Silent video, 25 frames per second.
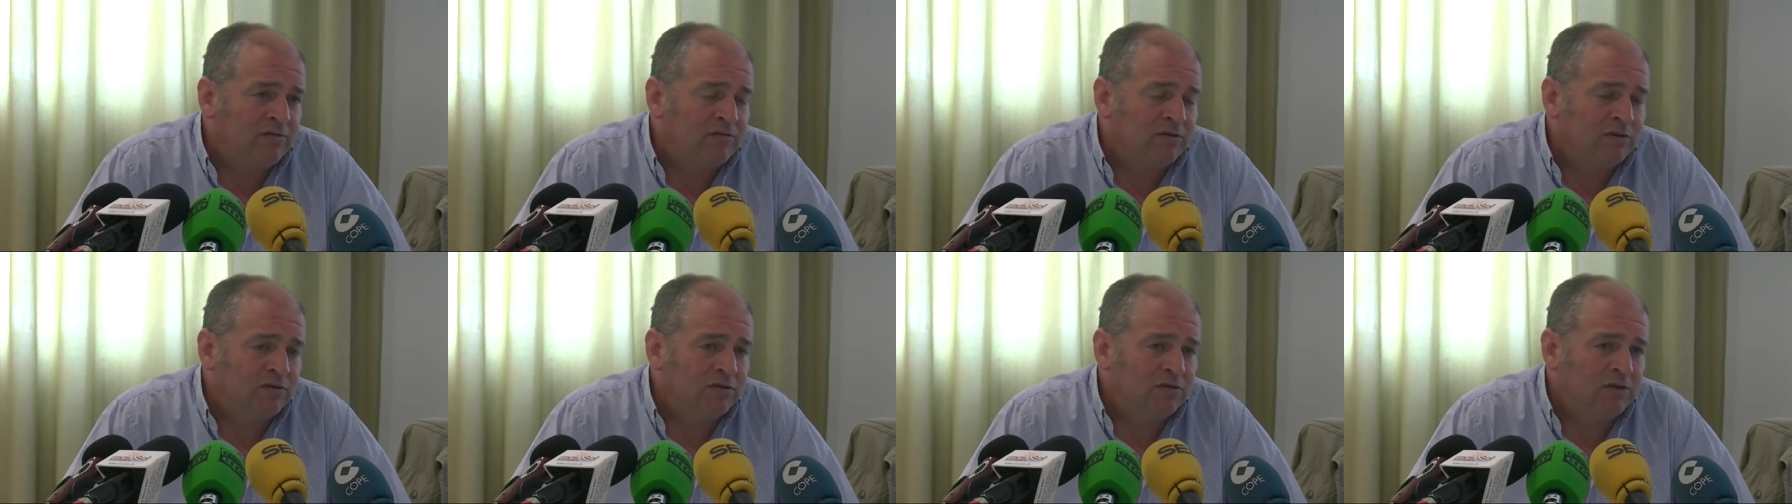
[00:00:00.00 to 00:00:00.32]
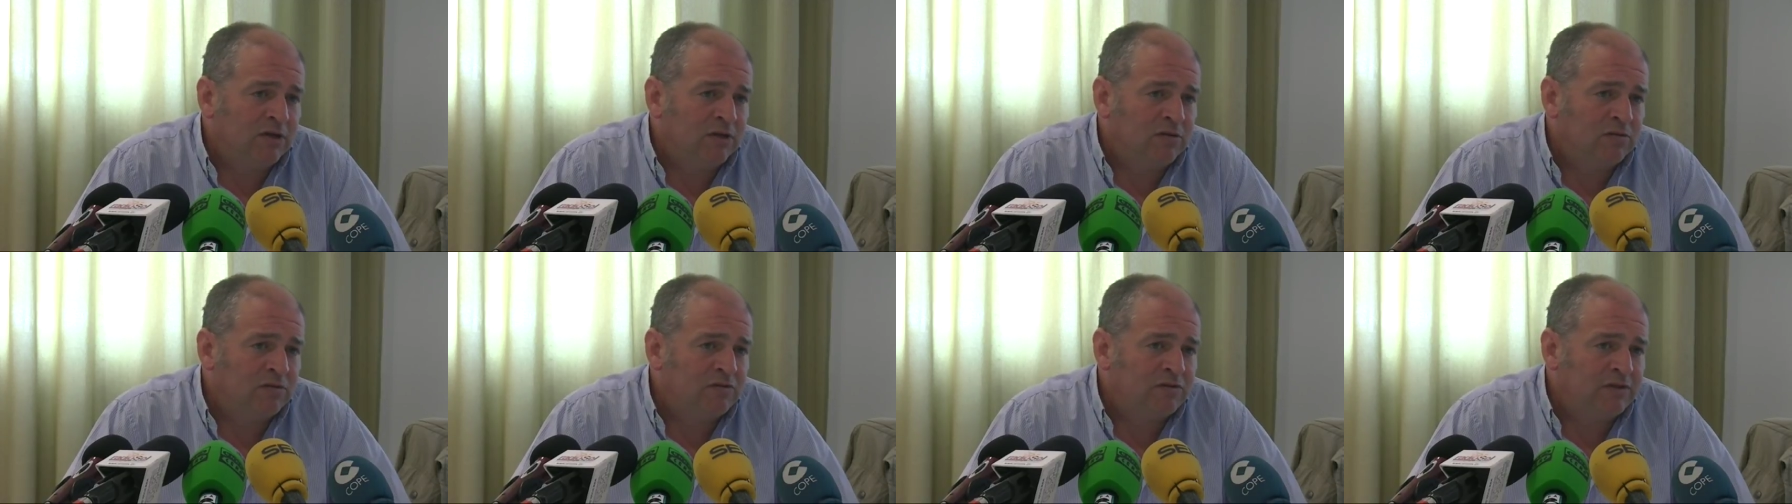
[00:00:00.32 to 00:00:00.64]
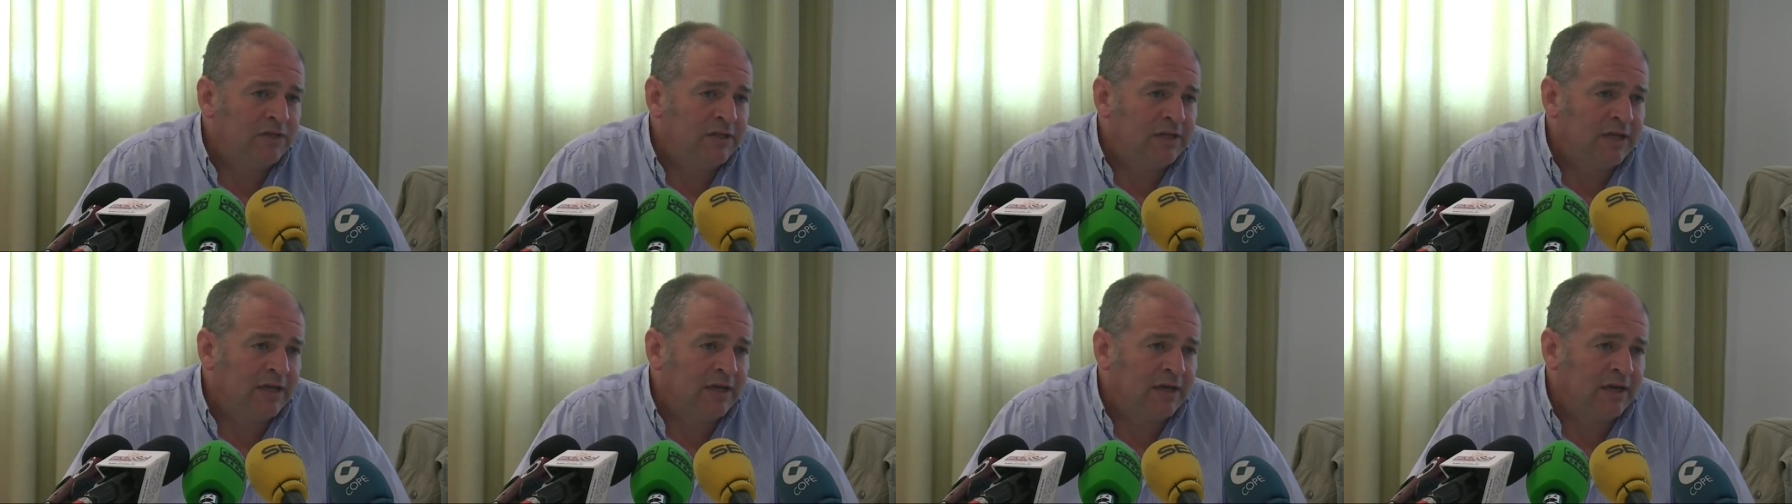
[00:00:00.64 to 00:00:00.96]
fondos
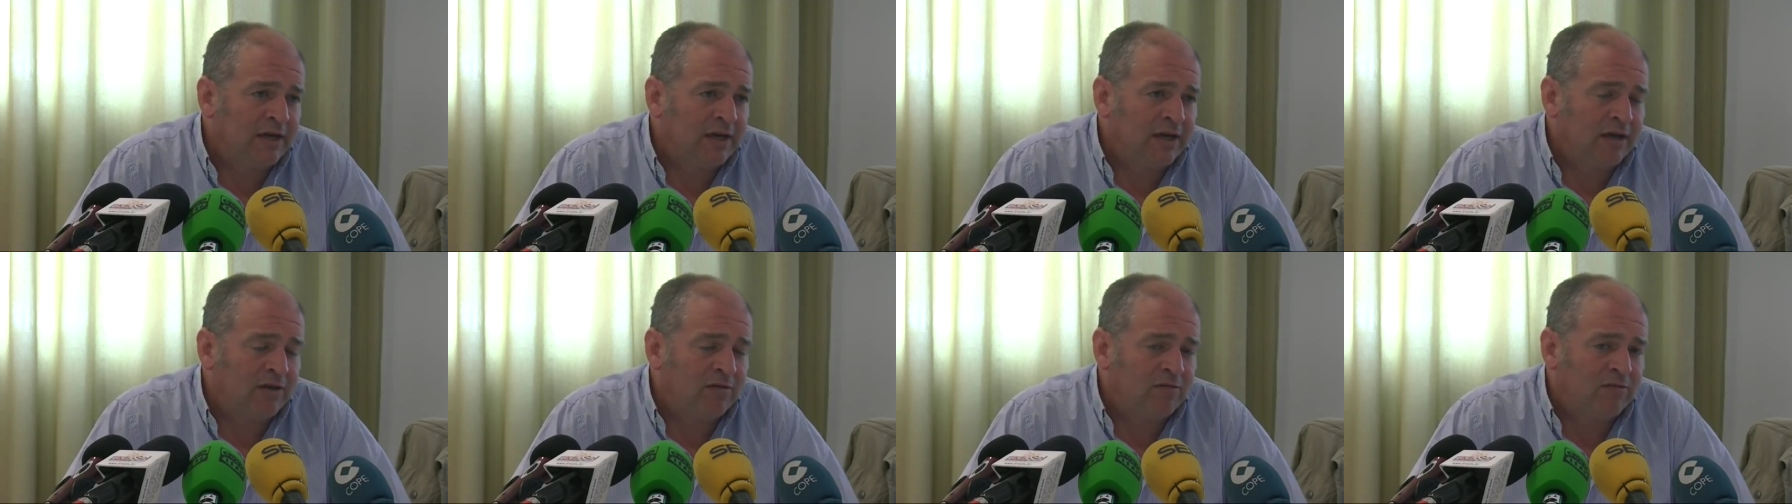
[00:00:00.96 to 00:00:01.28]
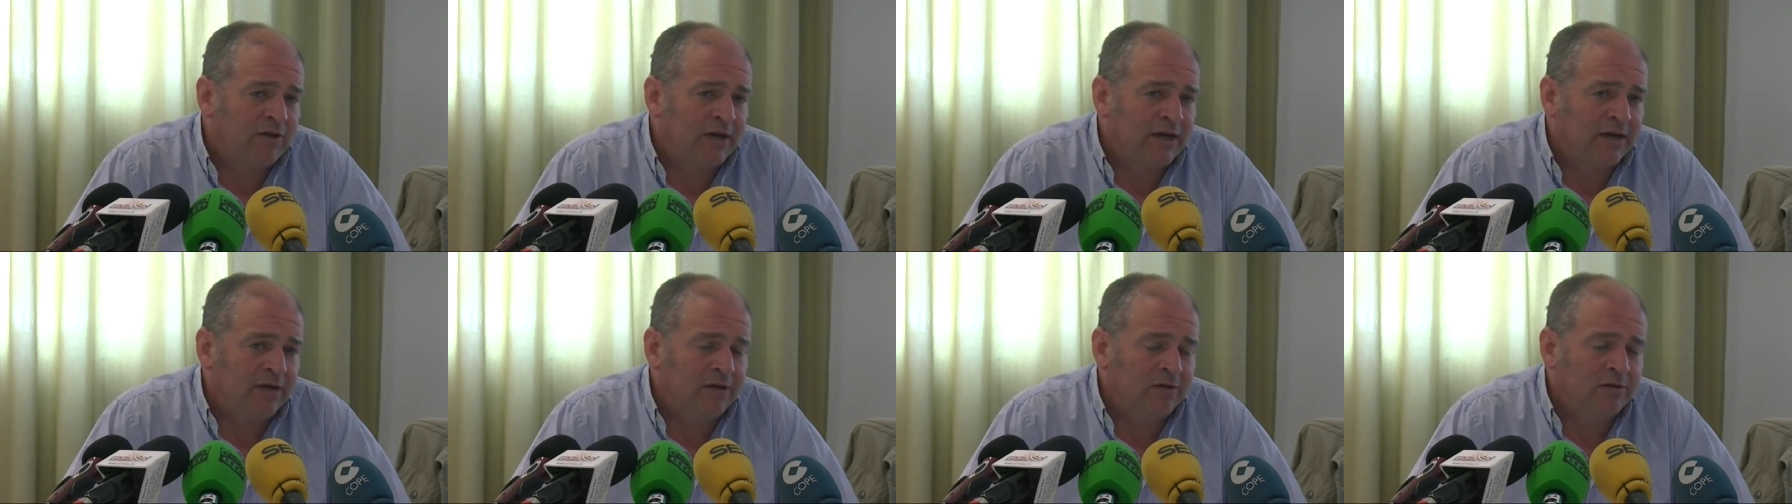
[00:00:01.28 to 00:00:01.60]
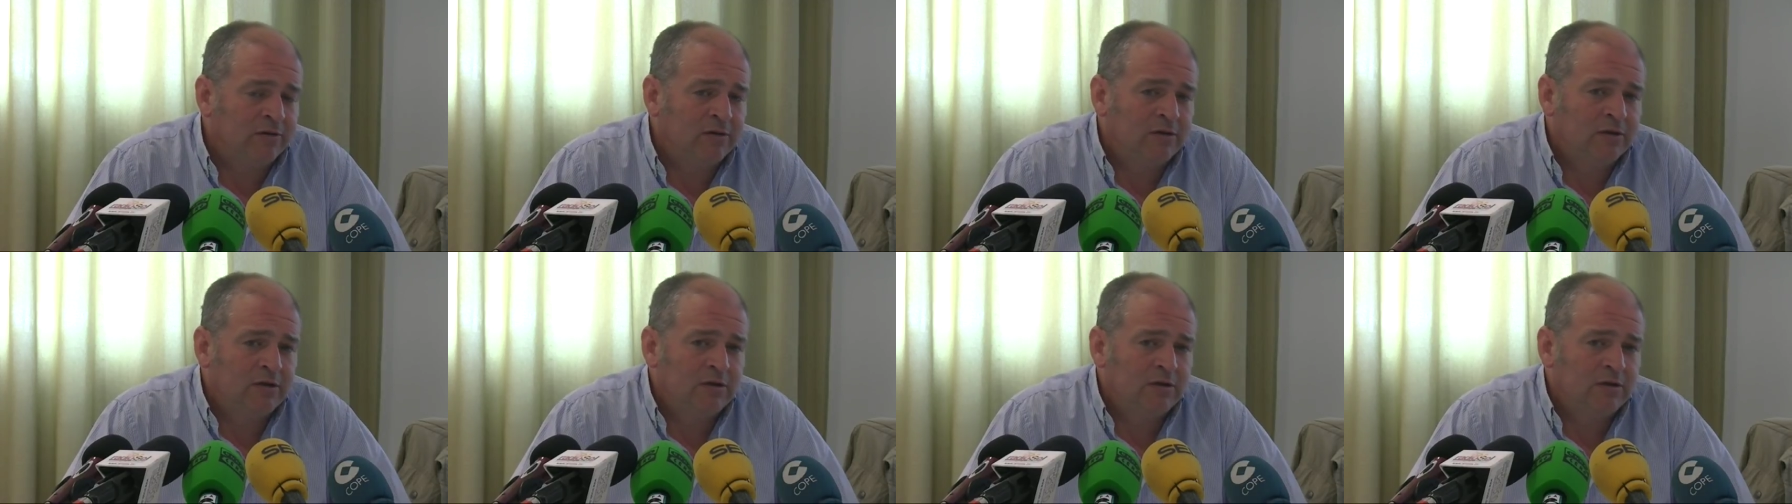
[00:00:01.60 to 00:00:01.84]
EDUCIS lleguen a los barrios